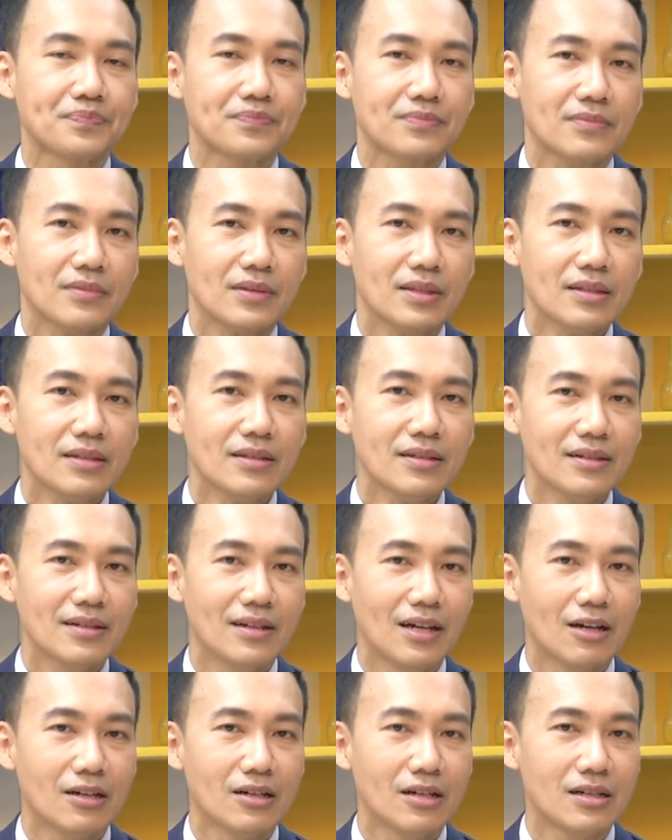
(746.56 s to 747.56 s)
ครับ
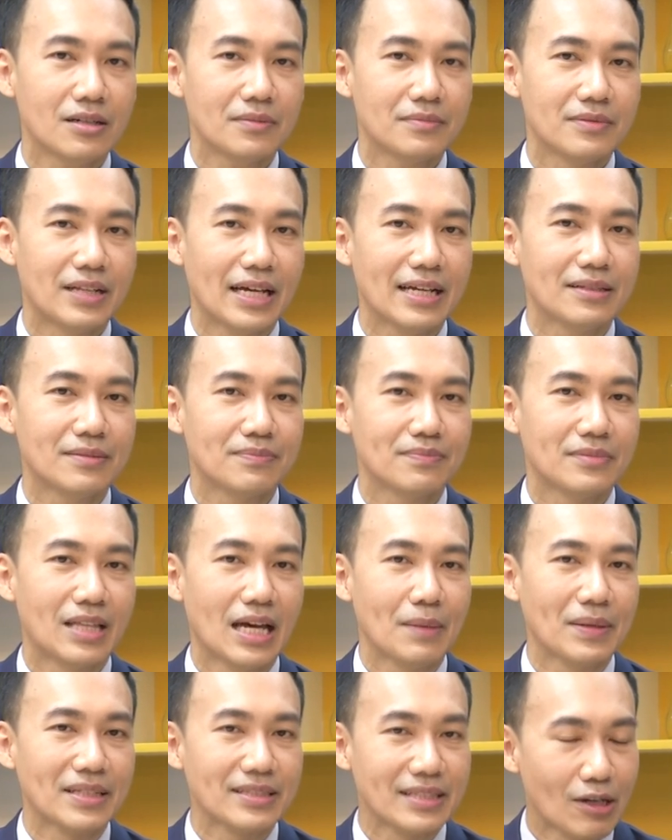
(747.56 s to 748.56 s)
แล้วก็ได้ได้
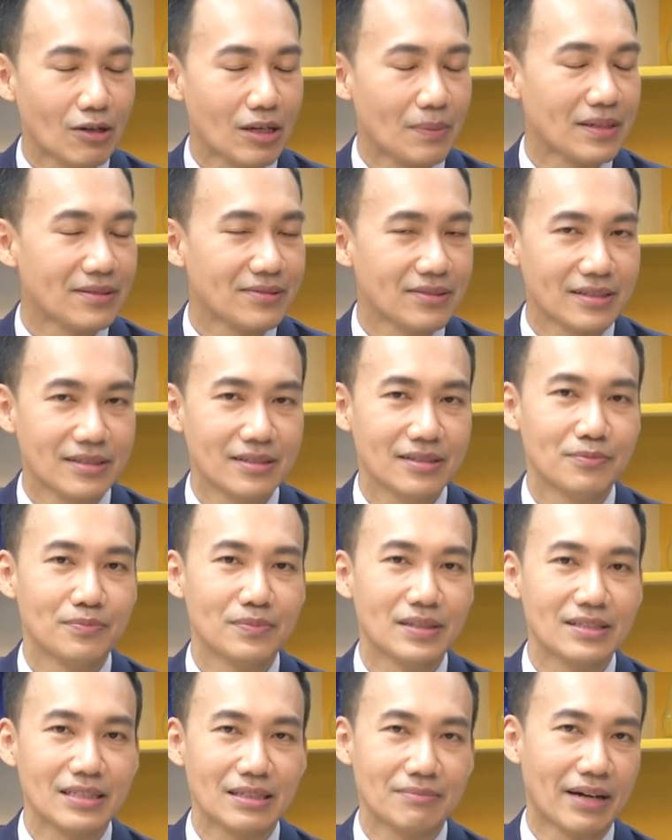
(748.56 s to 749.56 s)
ไปเที่ยวหรือไปซื้อมื
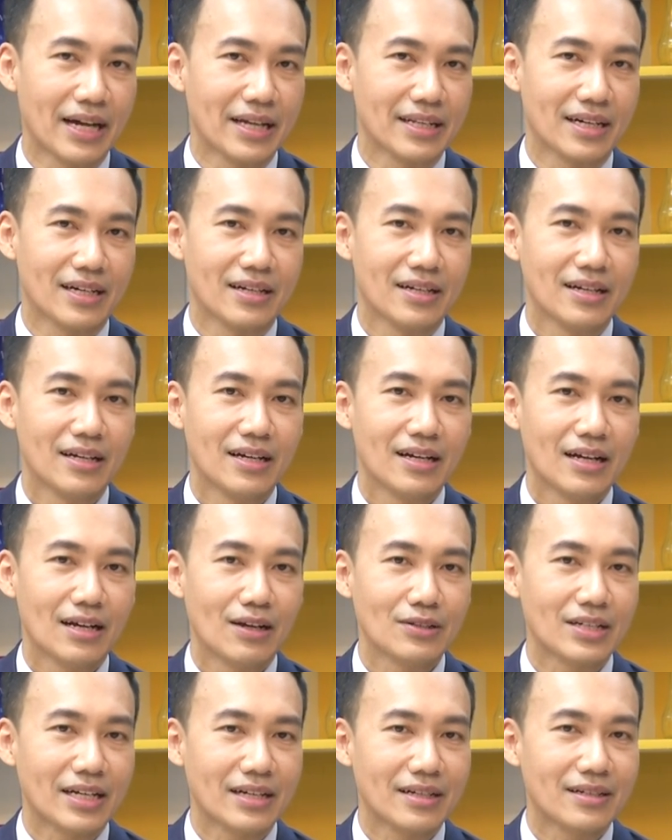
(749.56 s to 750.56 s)
อถือใหม่เนี่ยเรา
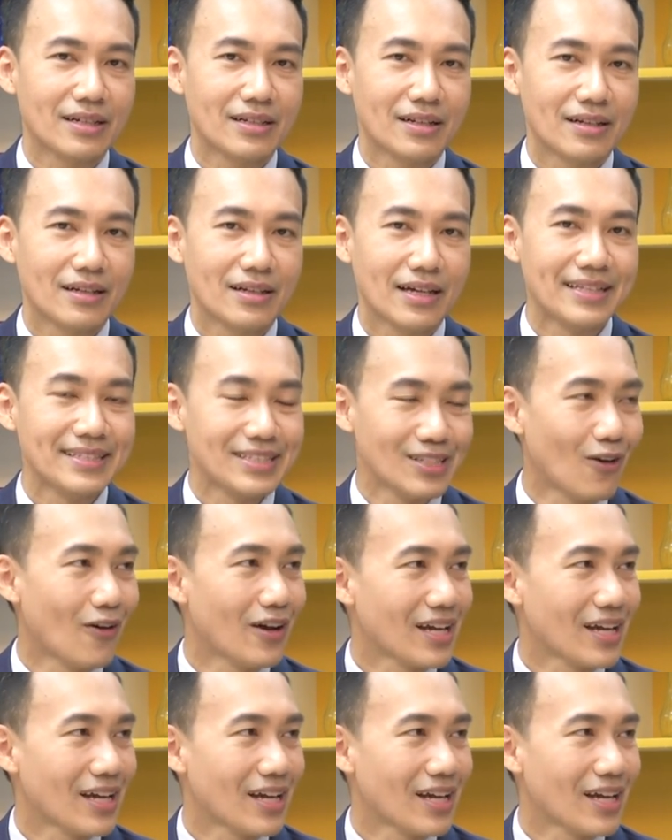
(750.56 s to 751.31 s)
จะเอนจอย